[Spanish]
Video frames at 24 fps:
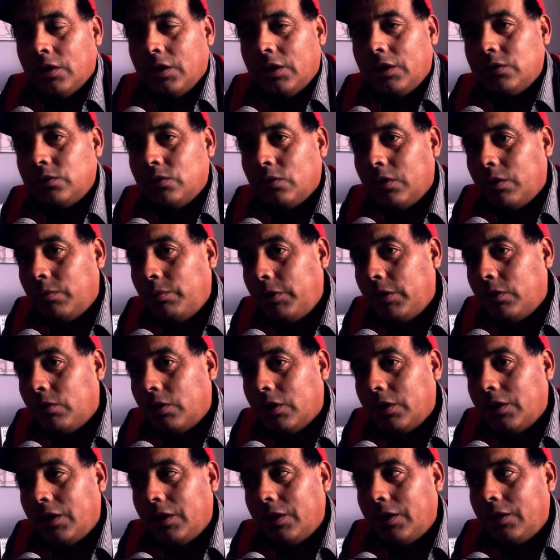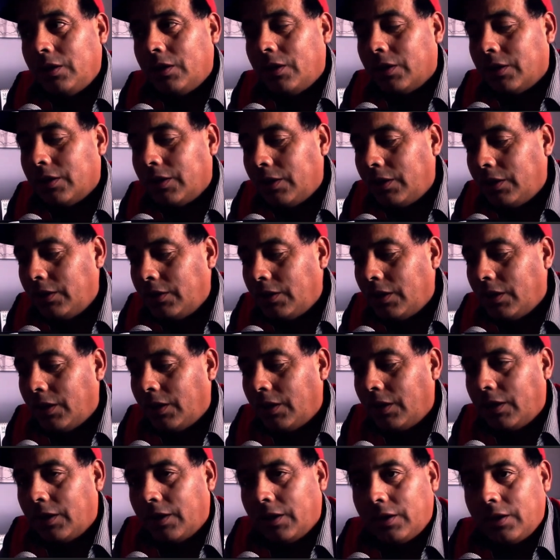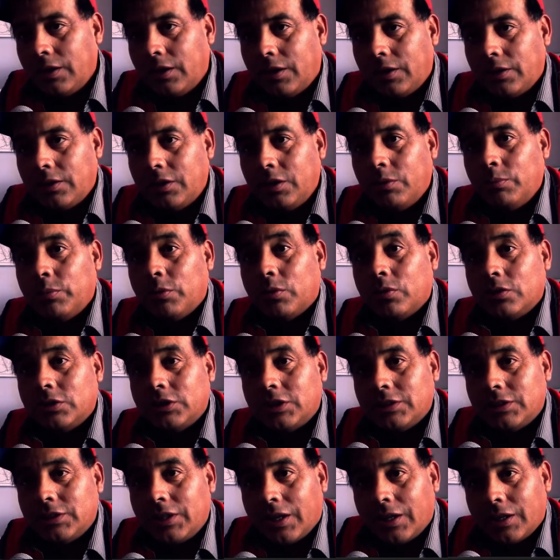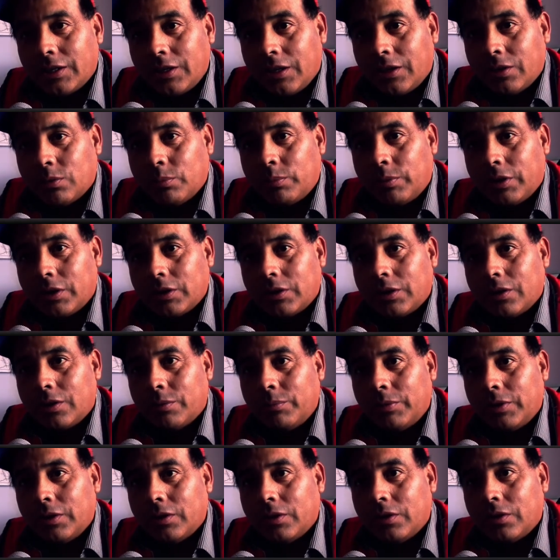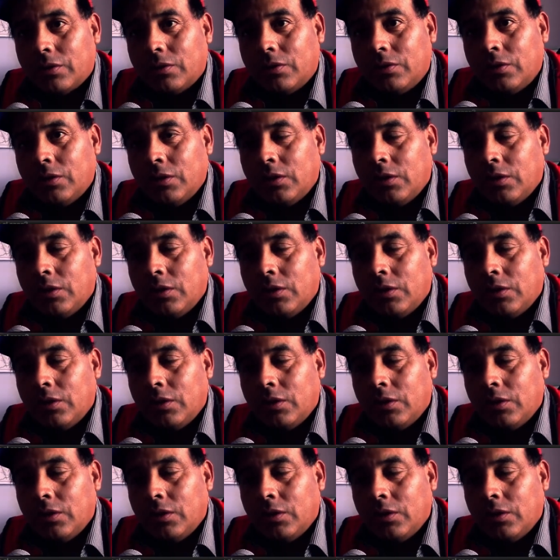Esto debido a que, a que ya el tiempo nos está ganando prácticamente, ¿no?